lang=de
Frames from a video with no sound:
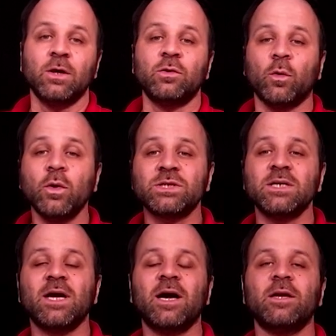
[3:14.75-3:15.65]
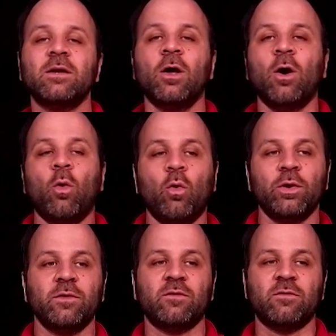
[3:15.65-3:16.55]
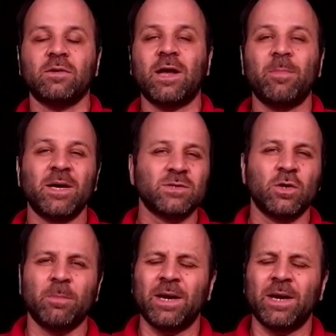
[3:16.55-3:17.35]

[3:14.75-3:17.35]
durchgegangen und dabei sollte man